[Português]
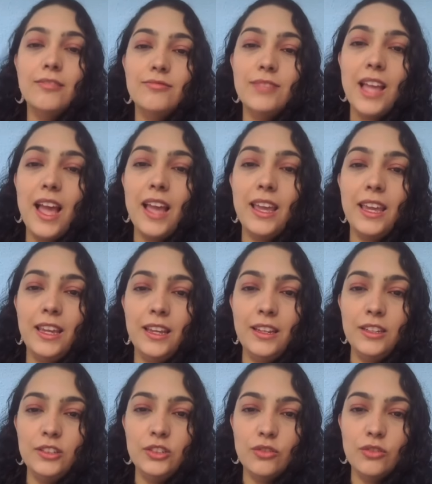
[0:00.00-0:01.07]

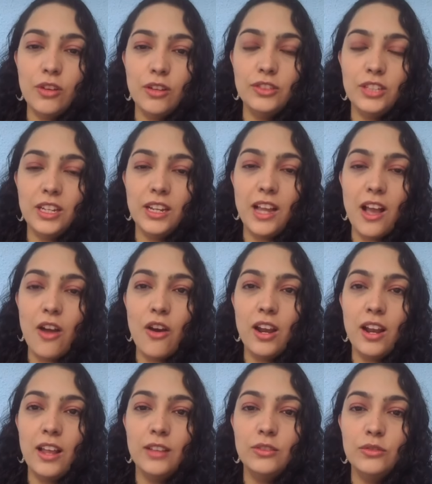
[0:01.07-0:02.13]
Thaís, quando chegar a
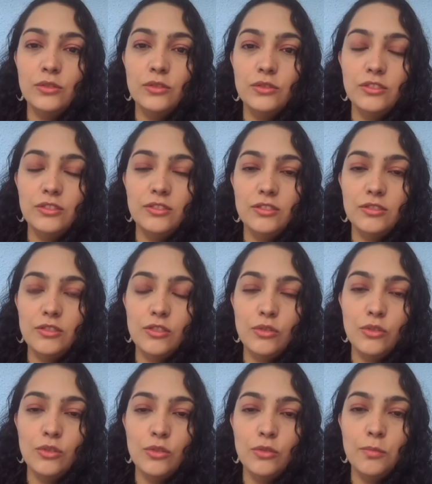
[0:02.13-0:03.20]
hora lá do,
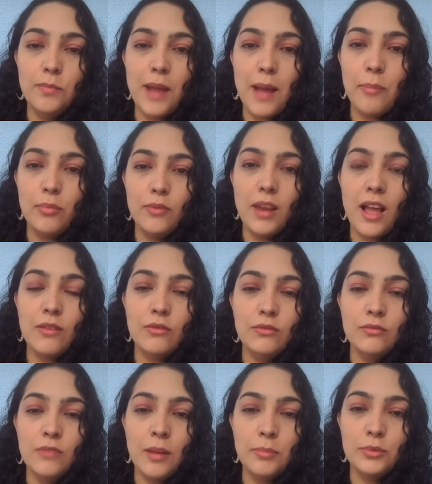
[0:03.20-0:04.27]
do papo lá
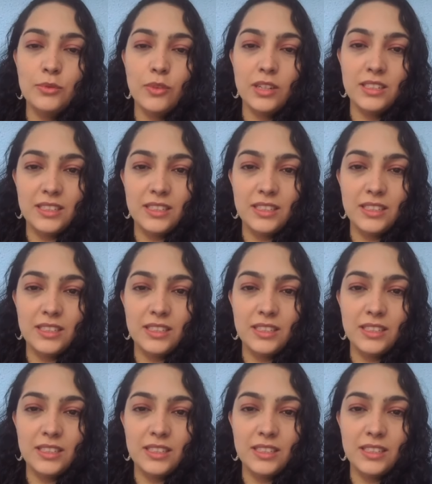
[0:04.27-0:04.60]
com a pessoa que